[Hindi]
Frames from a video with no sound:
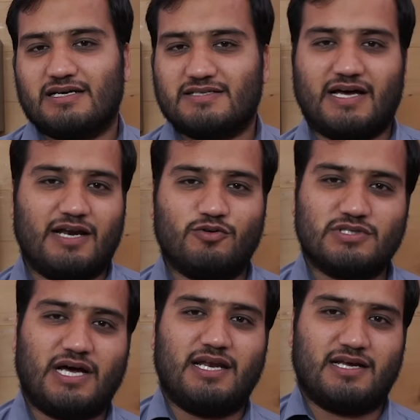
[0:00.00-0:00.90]
सालों
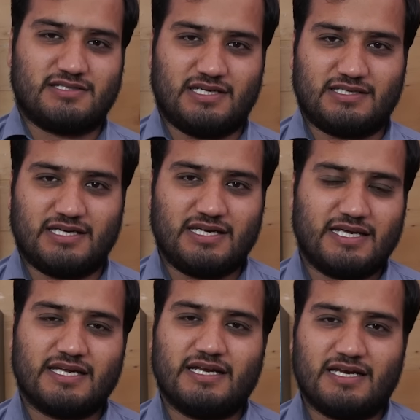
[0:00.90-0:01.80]
साल लग जाते हैं
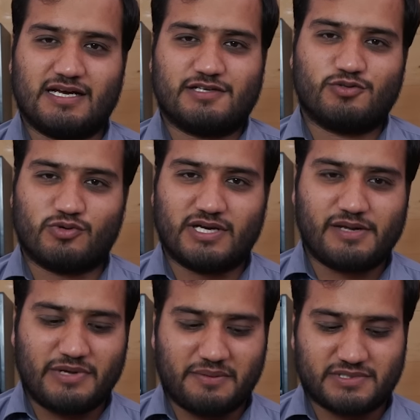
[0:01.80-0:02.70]
लेकिन अल्लाह का शुक्र
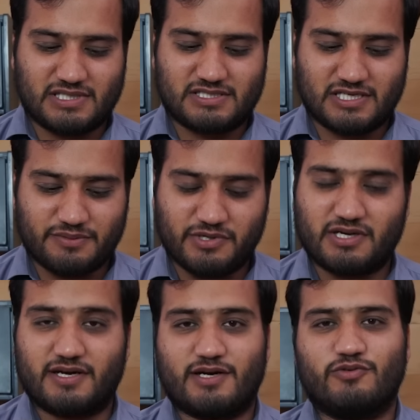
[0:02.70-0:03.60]
है मैं आपके साथ शेयर भी
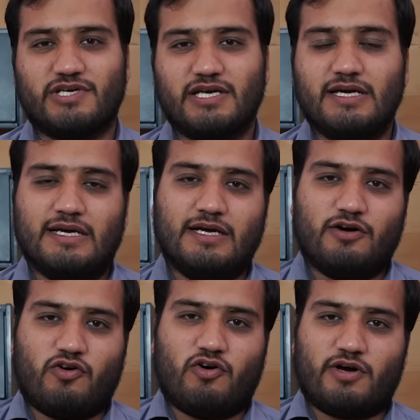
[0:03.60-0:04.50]
कर रहा हूँ ये
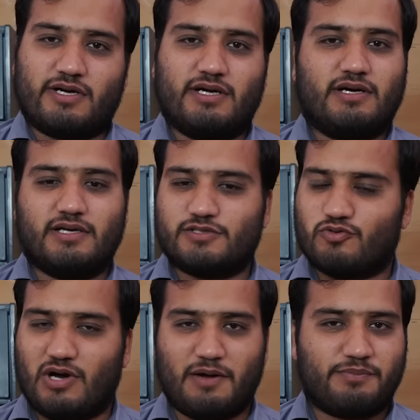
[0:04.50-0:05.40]
और
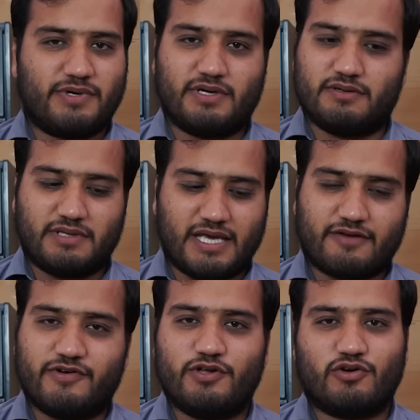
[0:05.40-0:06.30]
इसको आप
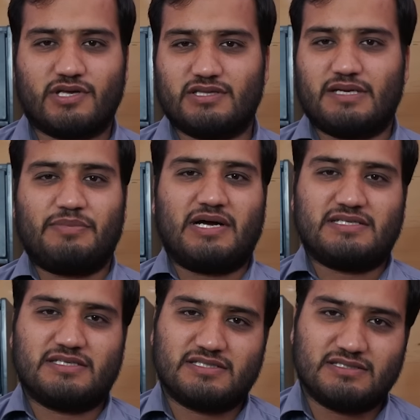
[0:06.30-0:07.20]
एक वीडियो के अंदर पाँच
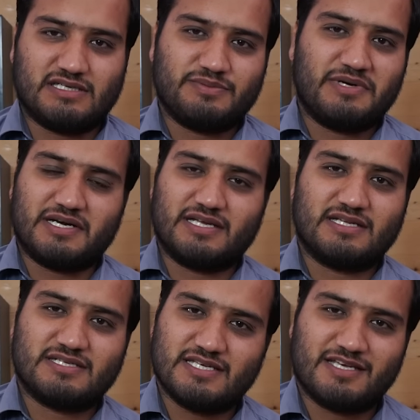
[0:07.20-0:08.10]
से दस मिनट के
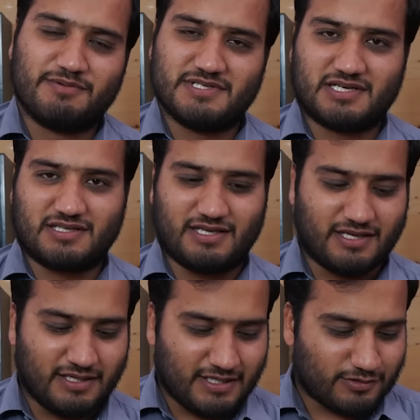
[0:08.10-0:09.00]
अंदर सीख भी सकते
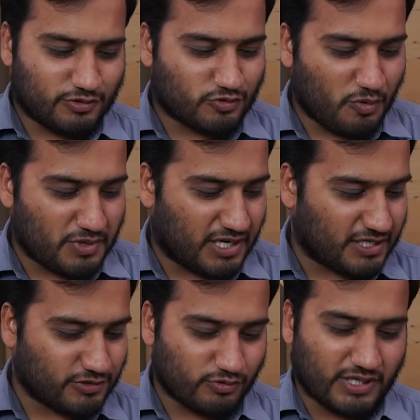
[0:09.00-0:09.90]
हैं तो इसको
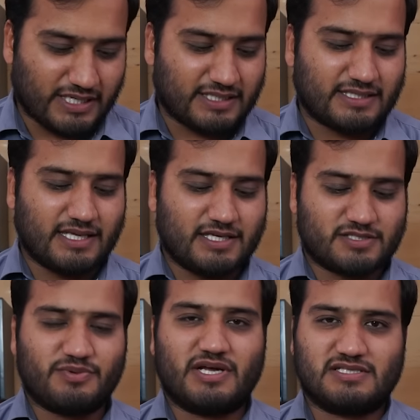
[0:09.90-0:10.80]
बनाना शुरू कर लेते हैं
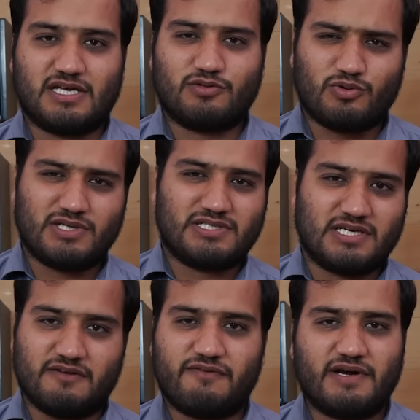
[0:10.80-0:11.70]
इसमें अज्जा थोड़े से
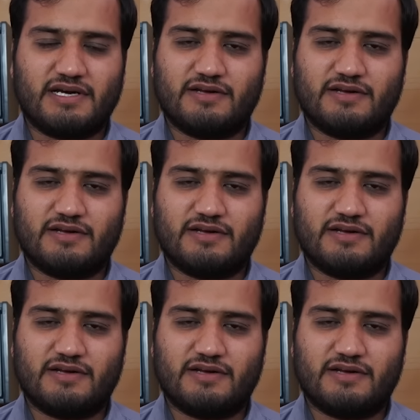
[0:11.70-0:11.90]
डिफरेंट